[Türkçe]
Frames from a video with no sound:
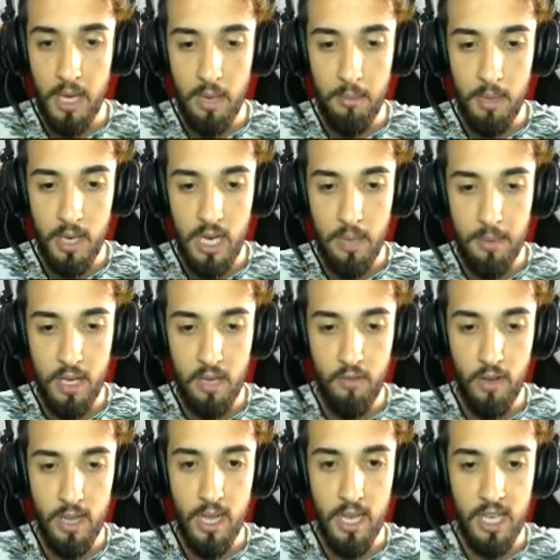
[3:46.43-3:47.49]
aman abi.
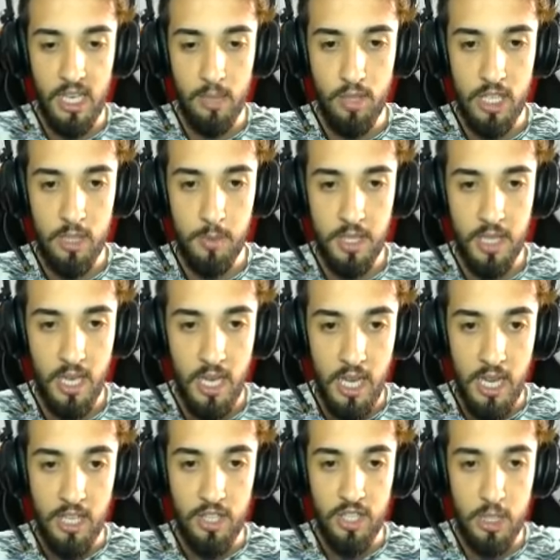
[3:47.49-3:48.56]
Vallahi gidin chestplate'e.
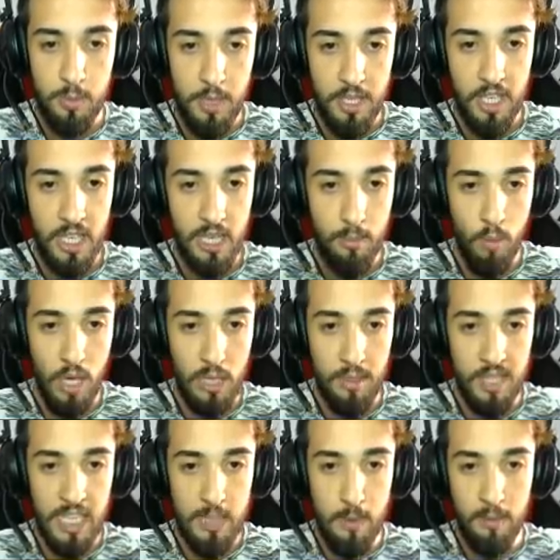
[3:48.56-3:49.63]
Chestplate'e gidin bu adamı
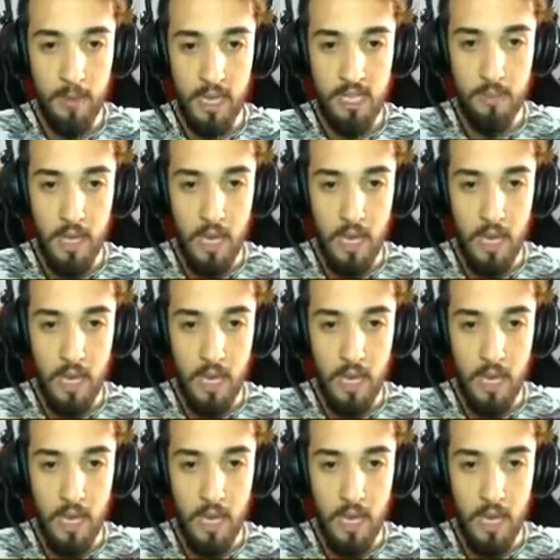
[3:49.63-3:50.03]
kesmem lazım.